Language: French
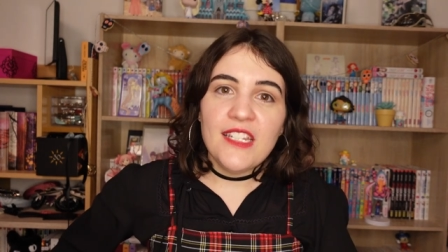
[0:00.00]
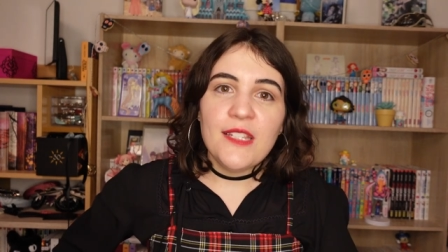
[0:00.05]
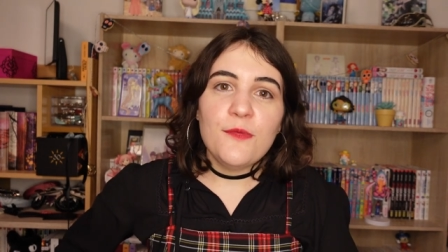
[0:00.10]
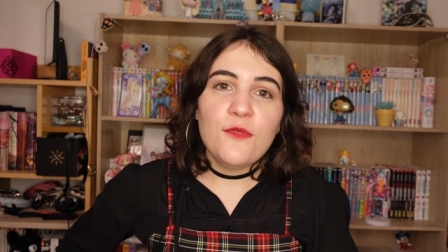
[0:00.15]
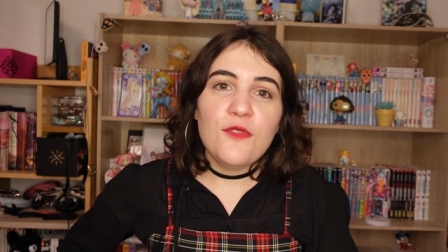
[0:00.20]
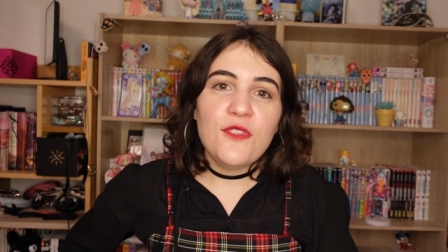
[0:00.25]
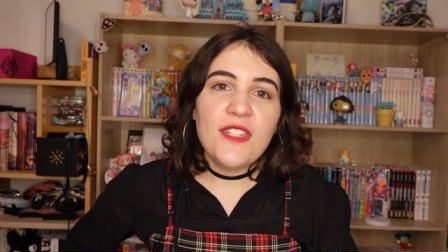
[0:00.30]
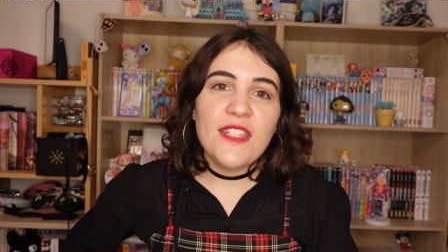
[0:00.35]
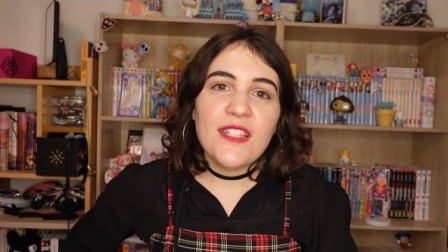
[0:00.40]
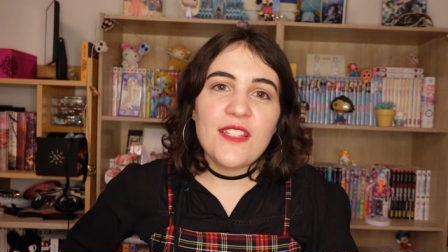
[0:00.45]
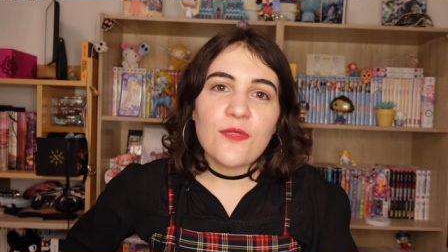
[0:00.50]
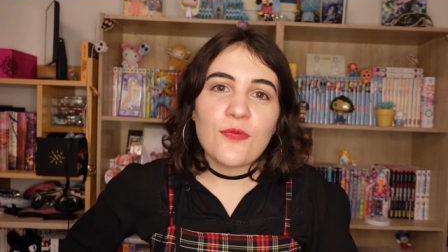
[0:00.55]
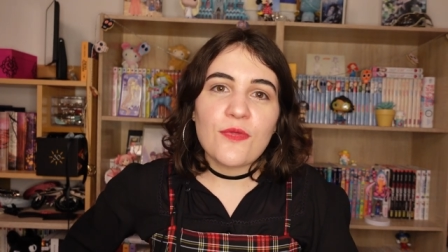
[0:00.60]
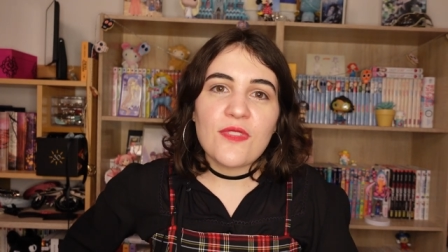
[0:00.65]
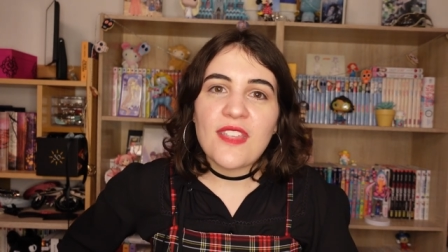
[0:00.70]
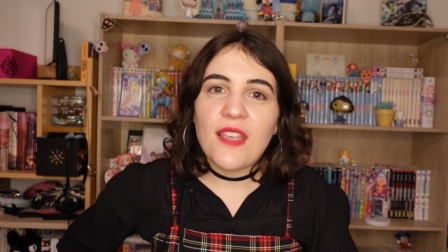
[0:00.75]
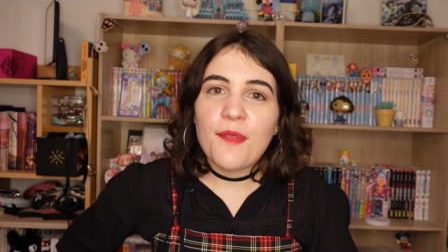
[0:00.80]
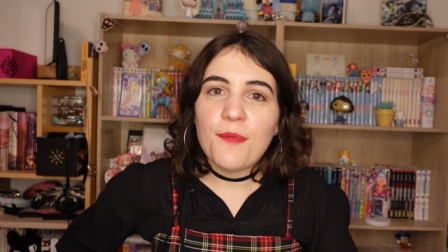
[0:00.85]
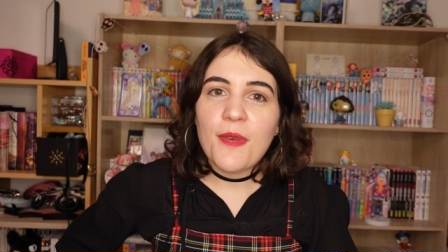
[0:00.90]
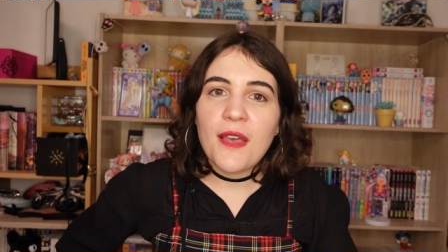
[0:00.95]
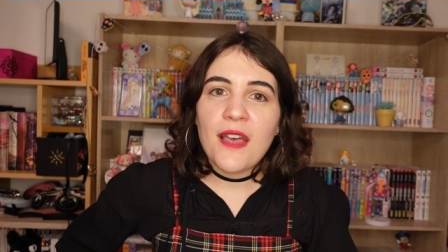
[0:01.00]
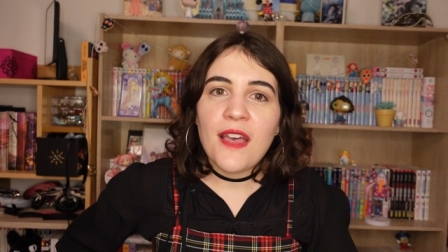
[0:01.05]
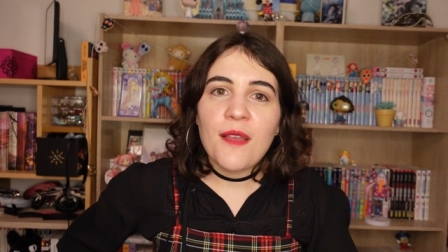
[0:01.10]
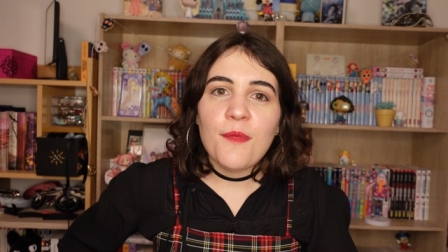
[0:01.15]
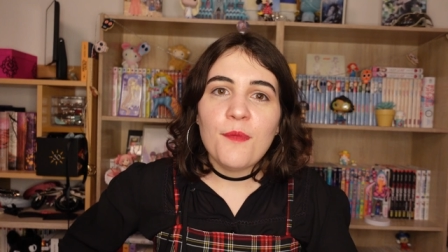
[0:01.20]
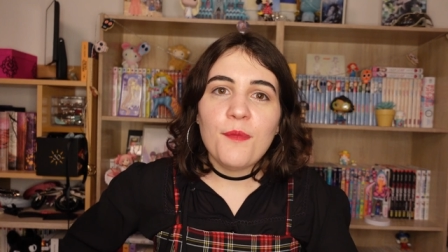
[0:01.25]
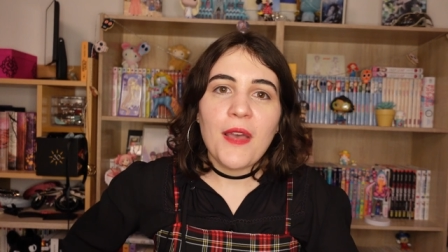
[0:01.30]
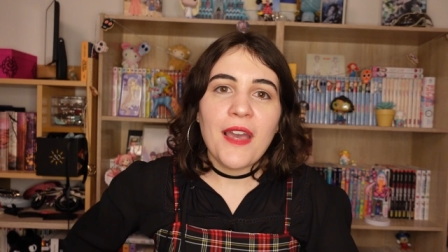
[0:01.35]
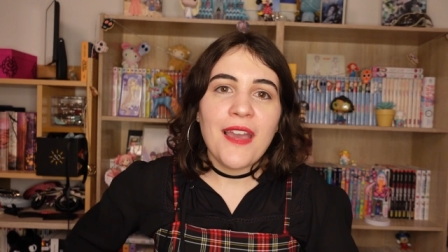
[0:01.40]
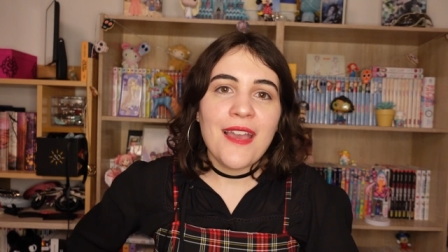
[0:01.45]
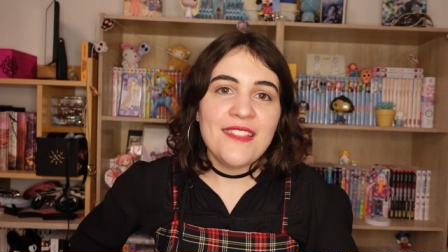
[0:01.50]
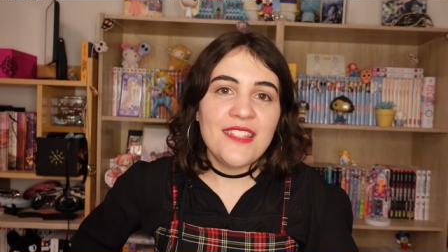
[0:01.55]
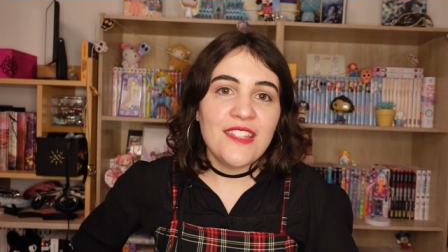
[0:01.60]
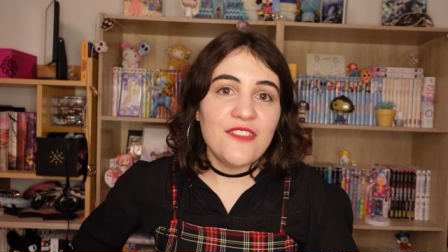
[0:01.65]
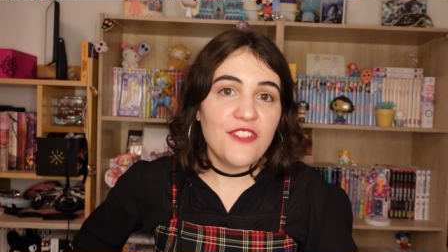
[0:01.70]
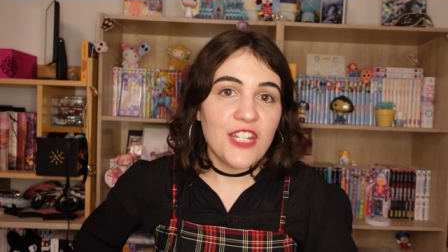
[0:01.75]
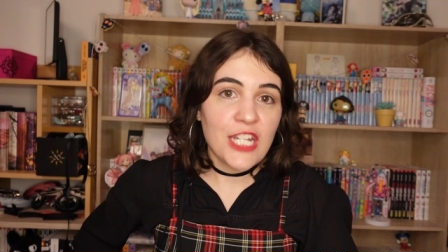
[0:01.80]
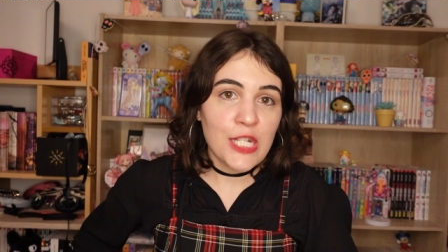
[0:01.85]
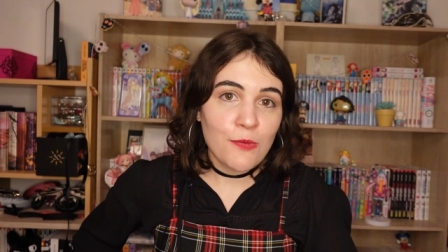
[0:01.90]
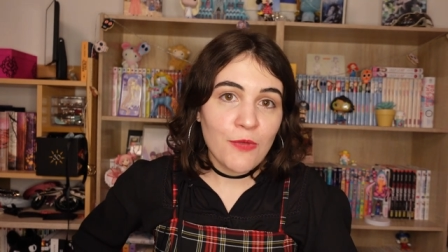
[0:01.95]
Les musiques sont sympas, pareil, c'est
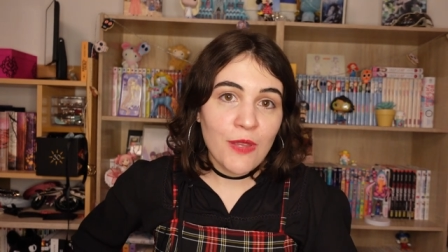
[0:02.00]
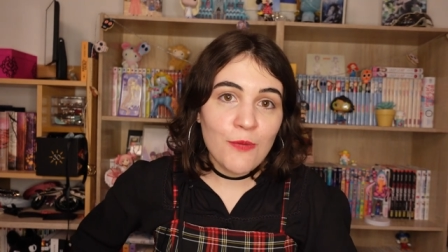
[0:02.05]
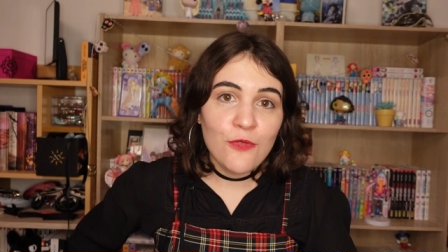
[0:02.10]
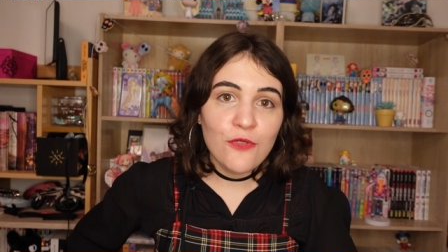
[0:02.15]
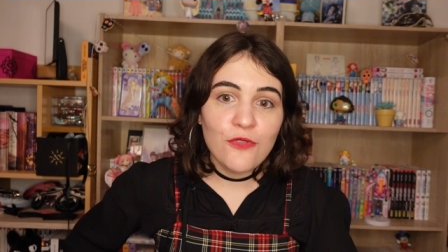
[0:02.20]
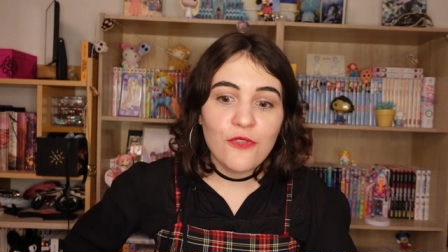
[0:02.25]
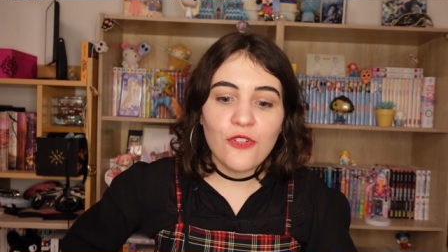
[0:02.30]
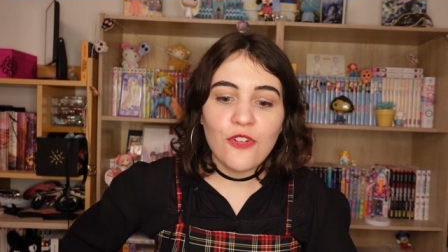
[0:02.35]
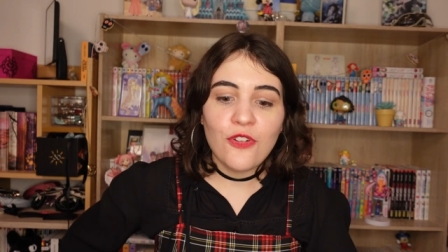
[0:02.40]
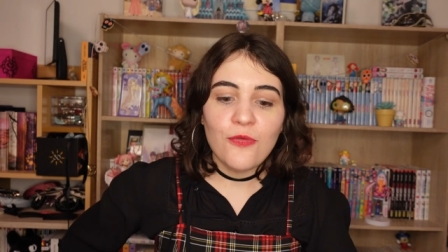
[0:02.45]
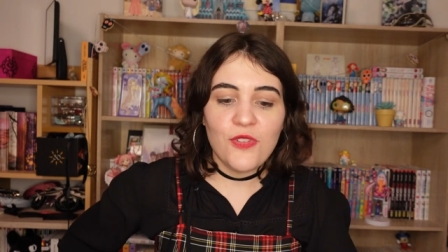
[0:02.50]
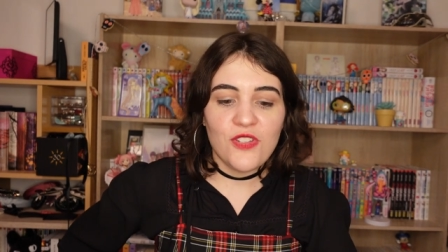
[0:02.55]
vachement émouvant,